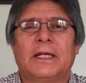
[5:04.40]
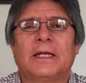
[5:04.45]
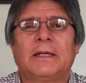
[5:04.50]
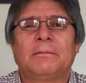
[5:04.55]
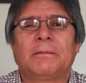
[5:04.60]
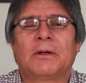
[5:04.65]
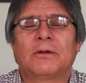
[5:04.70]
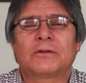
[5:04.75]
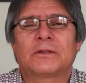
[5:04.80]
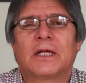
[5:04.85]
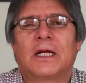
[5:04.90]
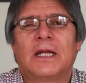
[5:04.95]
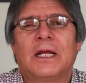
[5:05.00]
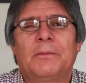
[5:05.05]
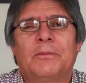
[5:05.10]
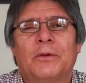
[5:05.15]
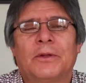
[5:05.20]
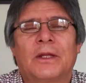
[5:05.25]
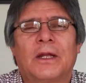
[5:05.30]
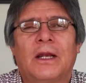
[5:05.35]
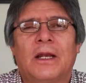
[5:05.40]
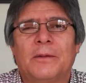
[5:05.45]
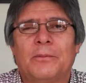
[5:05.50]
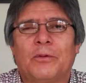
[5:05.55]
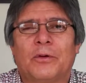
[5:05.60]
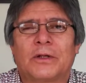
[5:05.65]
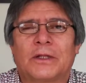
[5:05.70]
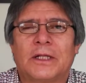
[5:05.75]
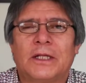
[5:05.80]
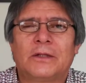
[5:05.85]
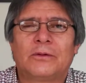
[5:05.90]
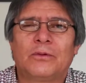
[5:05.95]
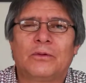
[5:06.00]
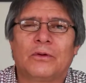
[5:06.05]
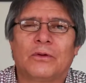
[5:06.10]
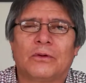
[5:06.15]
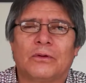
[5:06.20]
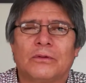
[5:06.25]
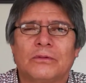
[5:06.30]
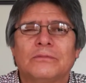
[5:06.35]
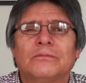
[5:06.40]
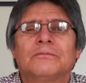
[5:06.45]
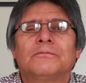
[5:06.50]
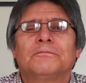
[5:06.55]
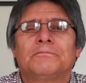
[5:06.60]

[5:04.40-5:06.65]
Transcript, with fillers: y me gustaría ponerle por título